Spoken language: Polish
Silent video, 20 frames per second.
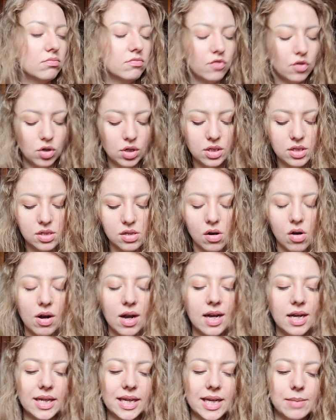w okolicy
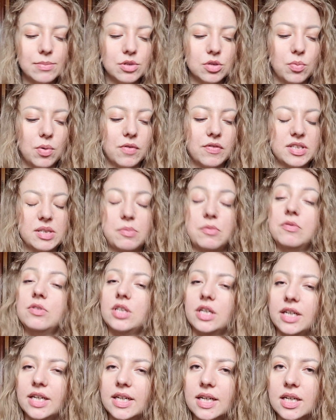oka, nie wiem, czy to była kwestia
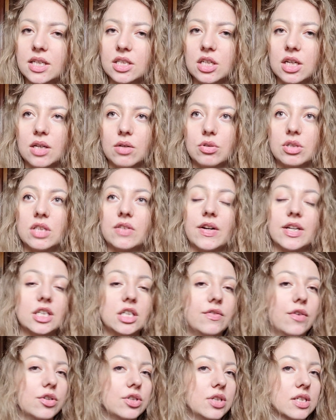przyzwyczajenia się jakoś na
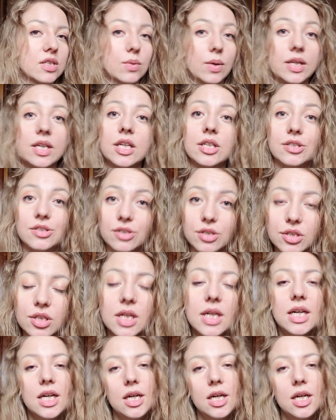doraźliwość, na składniki czy coś.